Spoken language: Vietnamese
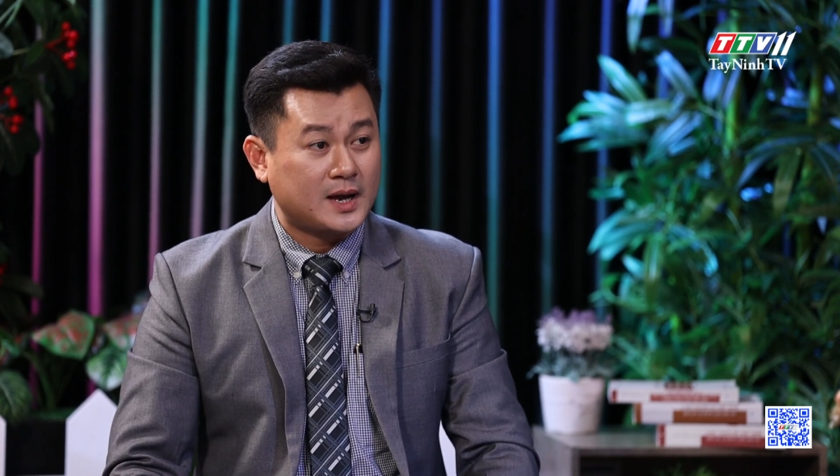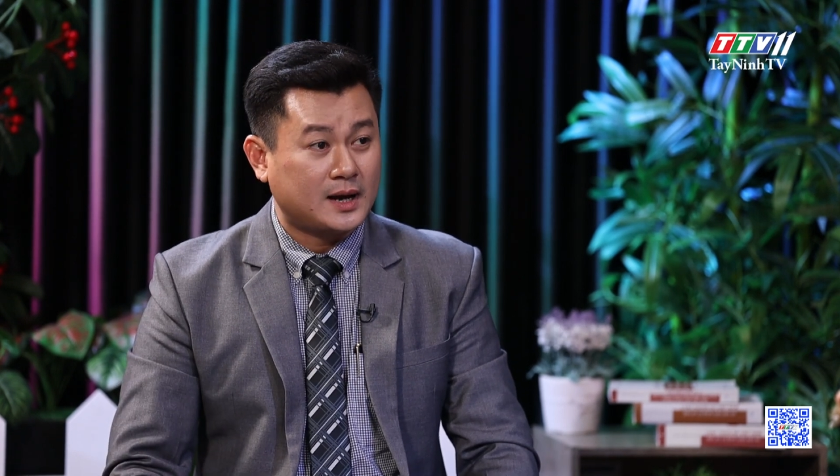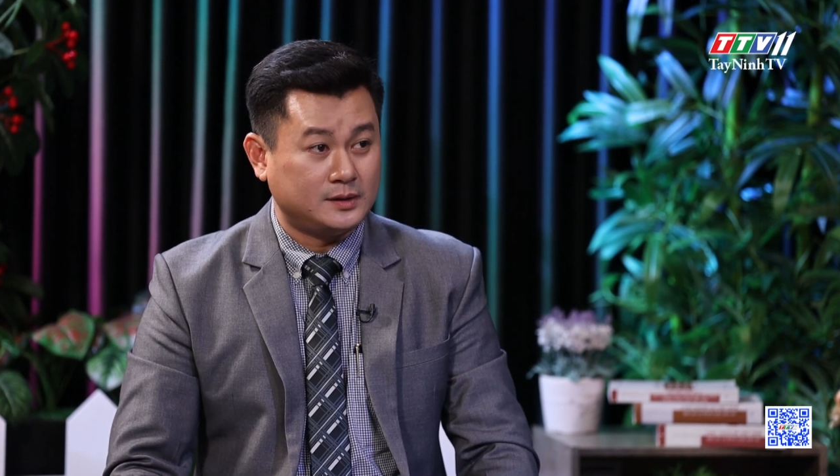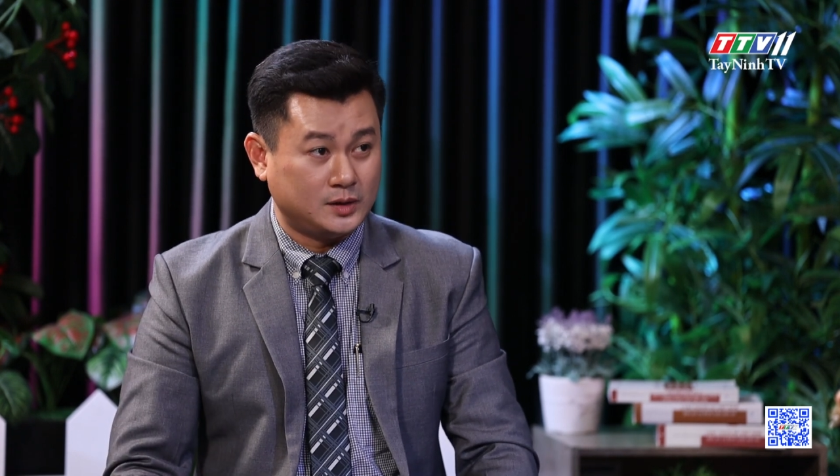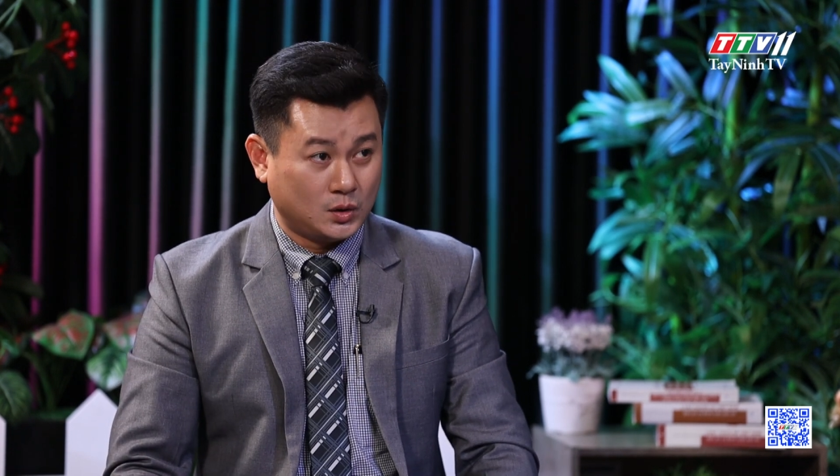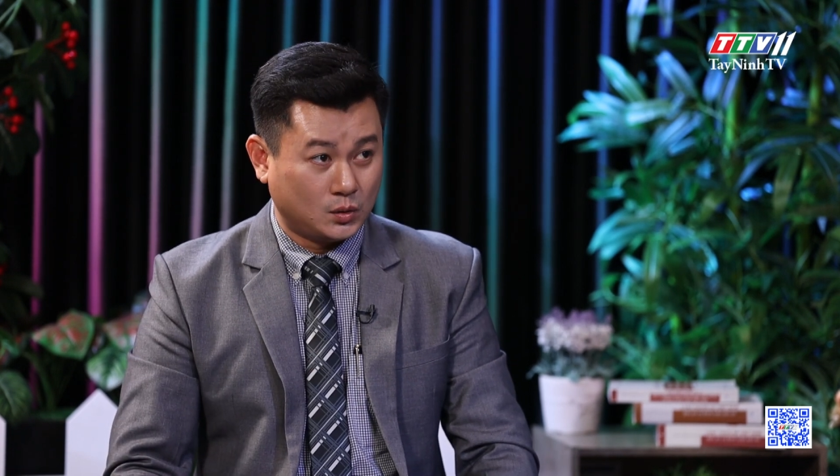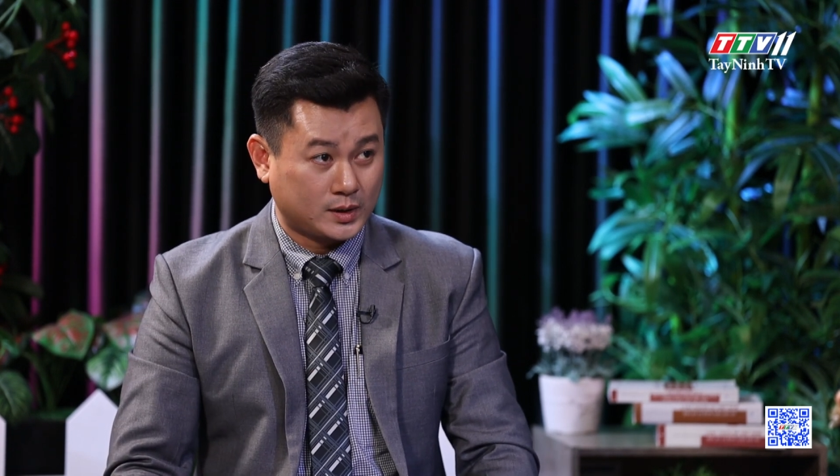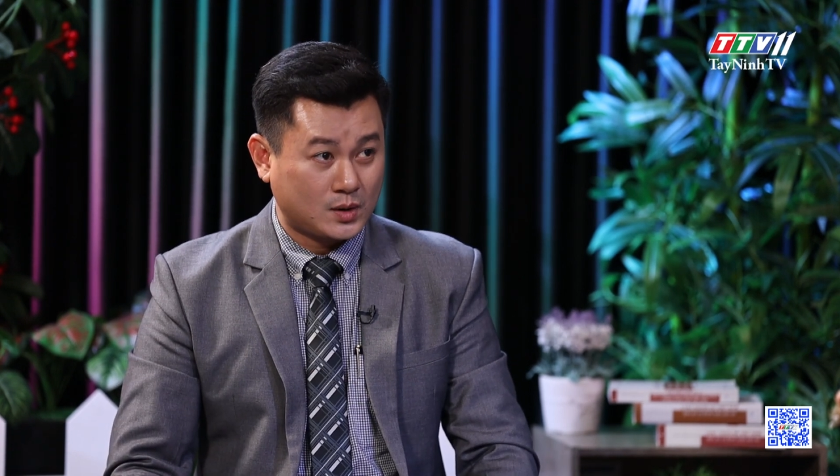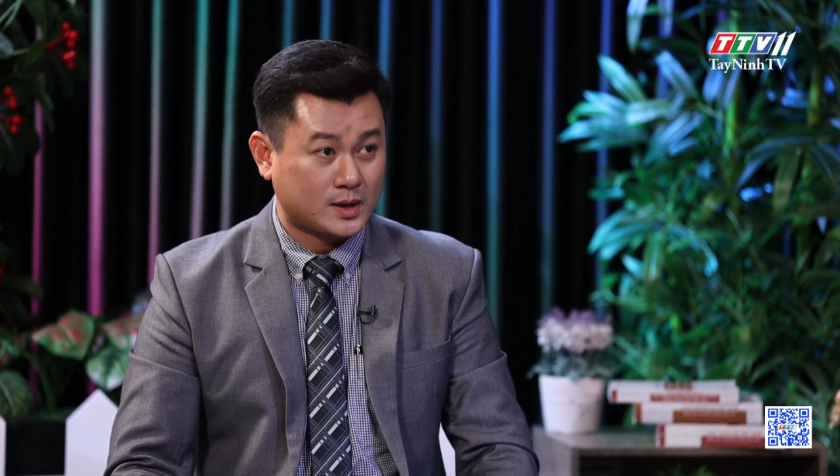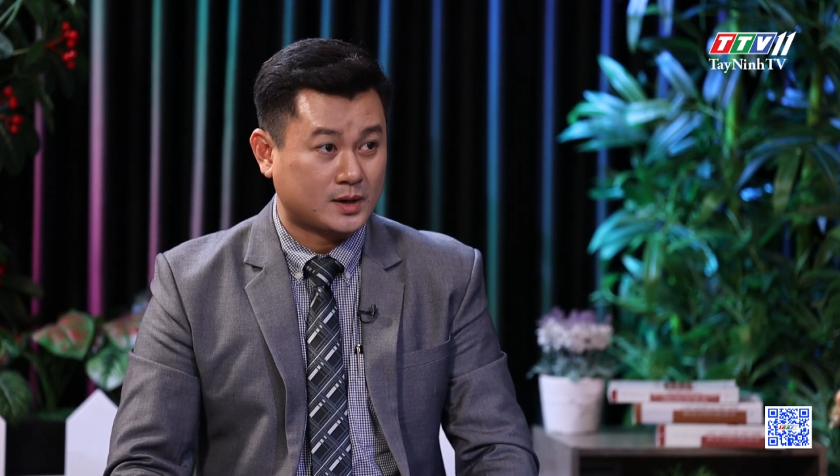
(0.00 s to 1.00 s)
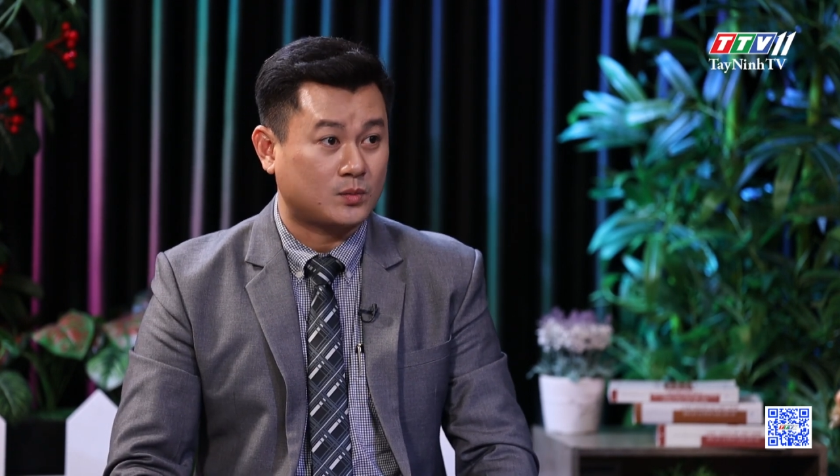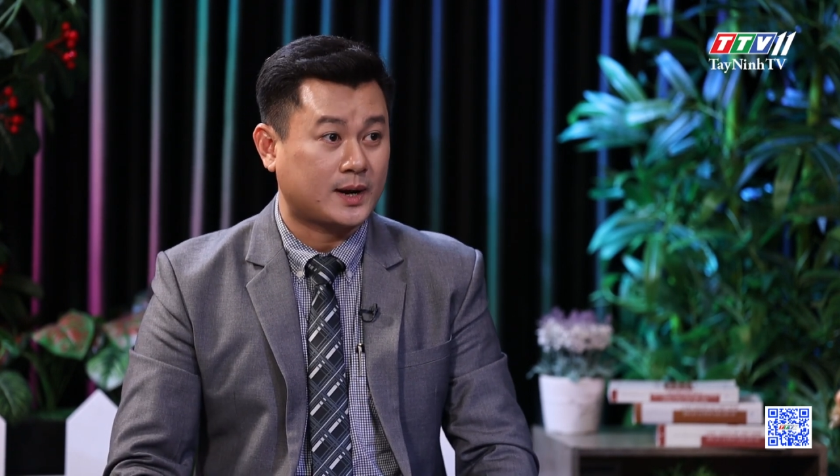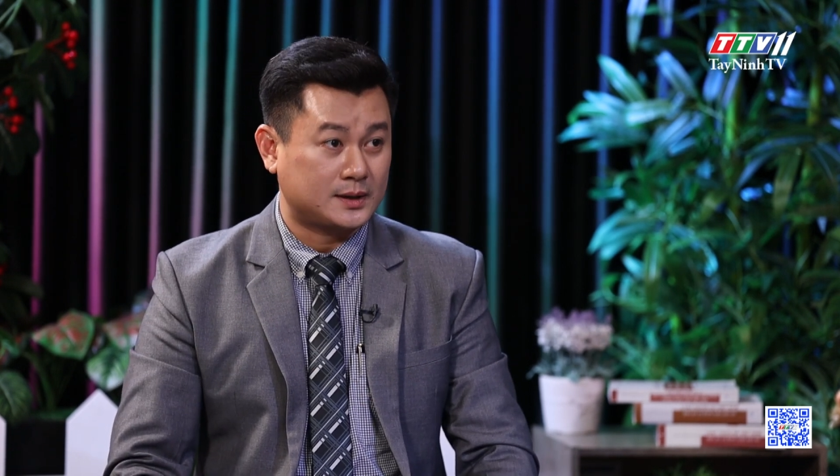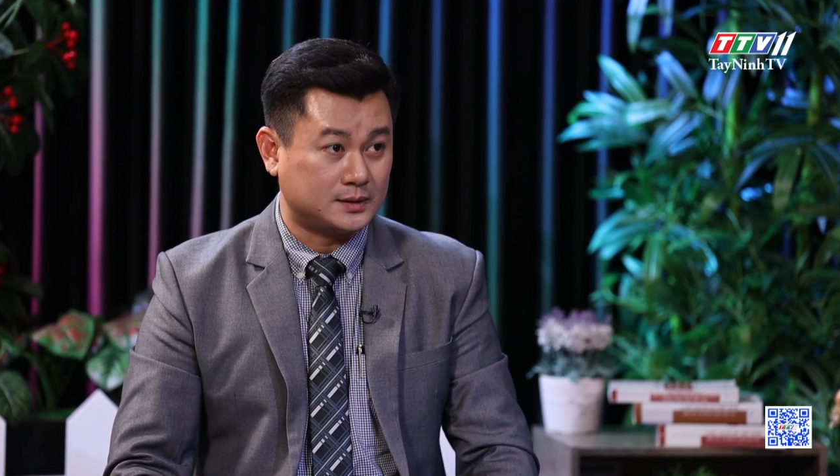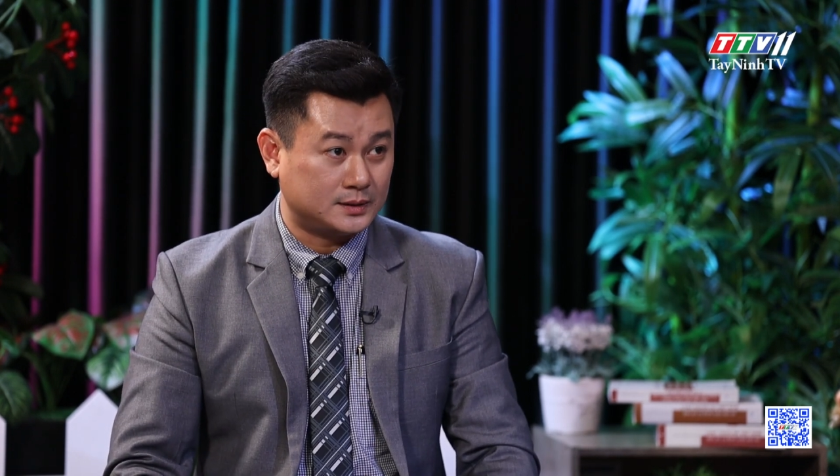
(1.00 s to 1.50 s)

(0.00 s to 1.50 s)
gia nhiều cái hoạt động khác